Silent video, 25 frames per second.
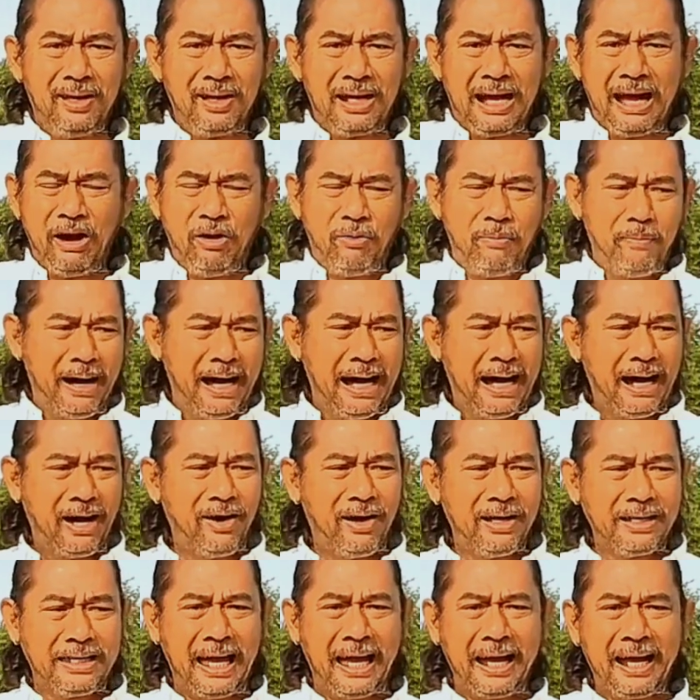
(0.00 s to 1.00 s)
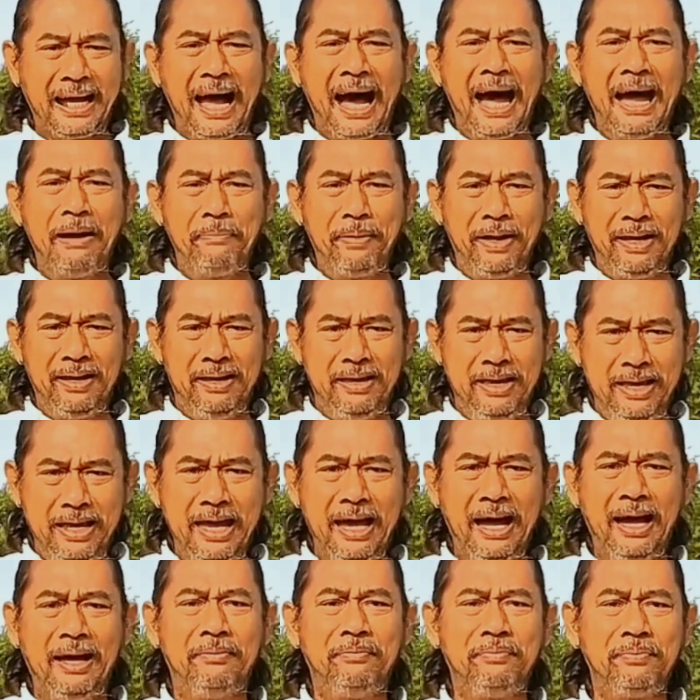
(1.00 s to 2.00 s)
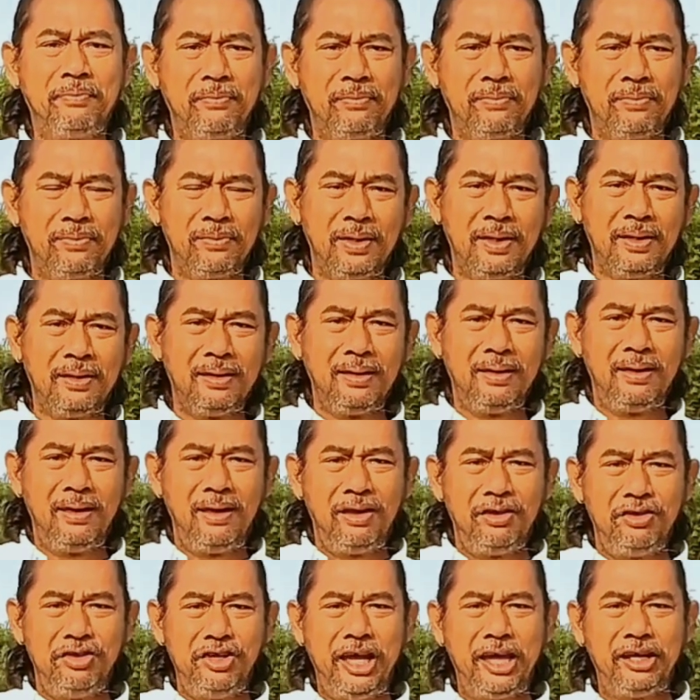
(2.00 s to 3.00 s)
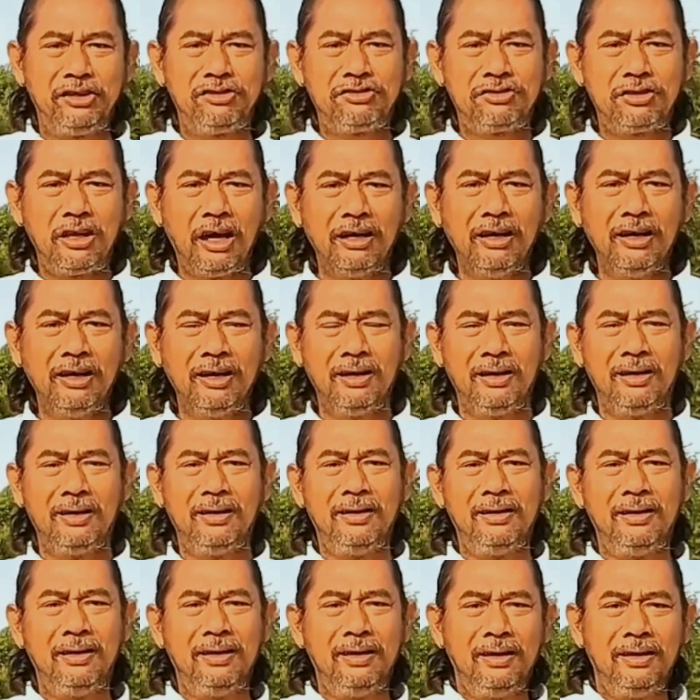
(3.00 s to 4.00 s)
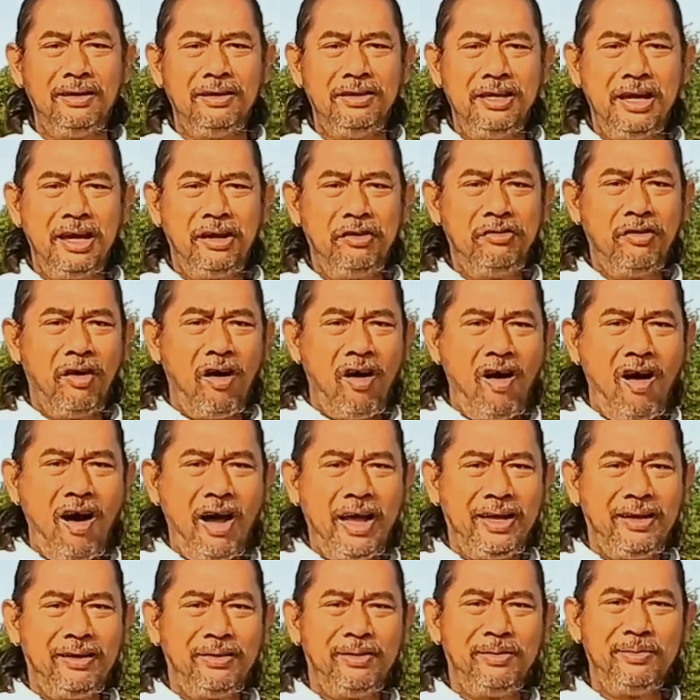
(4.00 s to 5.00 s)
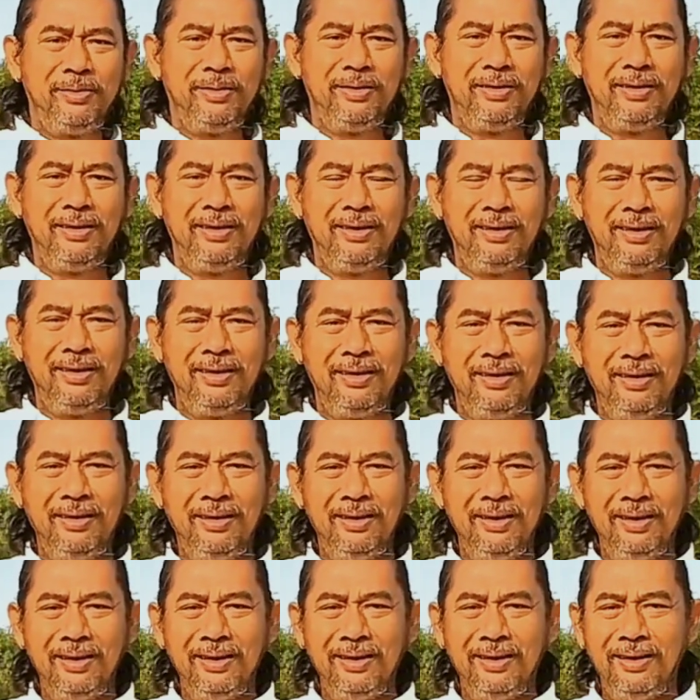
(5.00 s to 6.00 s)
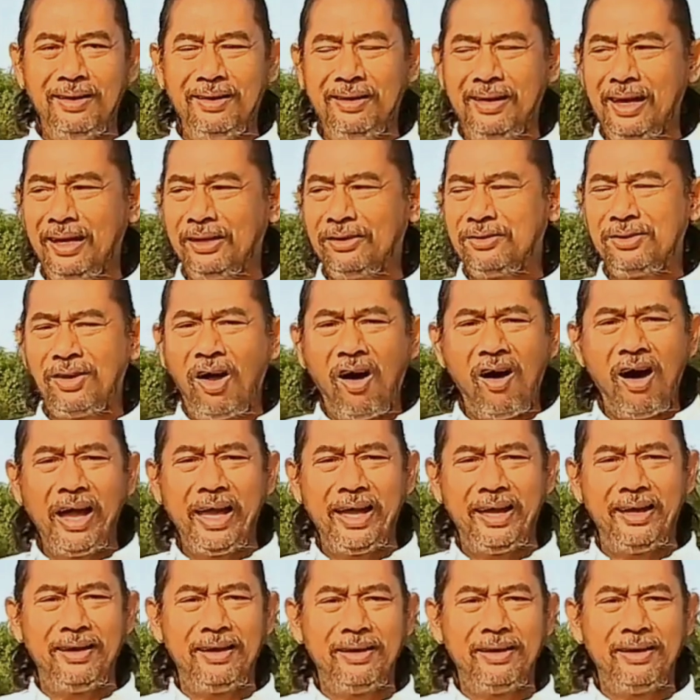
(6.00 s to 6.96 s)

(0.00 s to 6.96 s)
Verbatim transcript: เข้ามาก็ใจกลายเป็นเฮียเฮียเปอร์เฮียน้อยเฮียต้อย